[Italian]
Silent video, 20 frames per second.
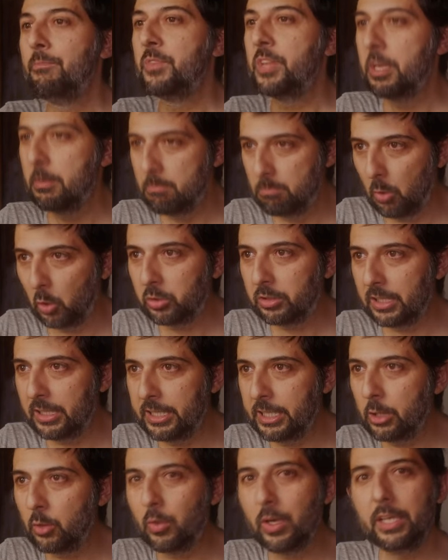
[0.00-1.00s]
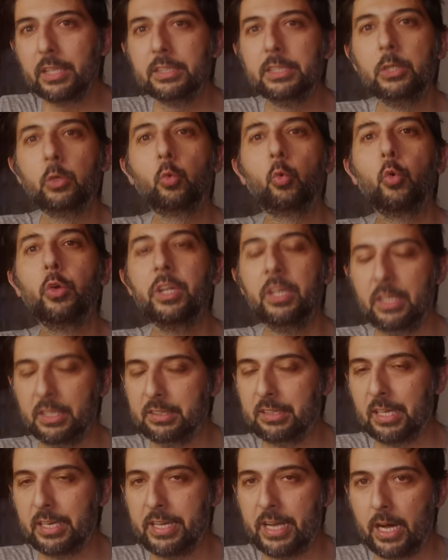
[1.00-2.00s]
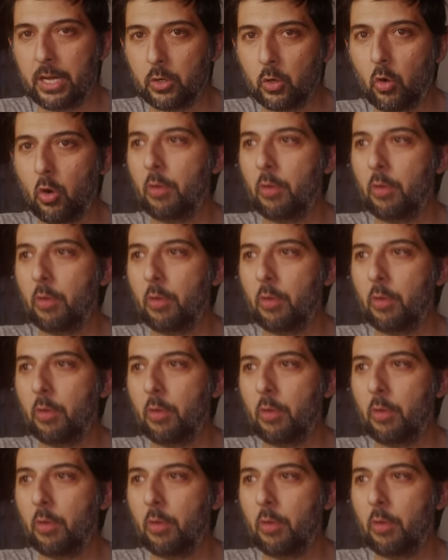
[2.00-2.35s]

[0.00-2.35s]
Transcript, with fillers: in molte lingue, di cui l'italiano,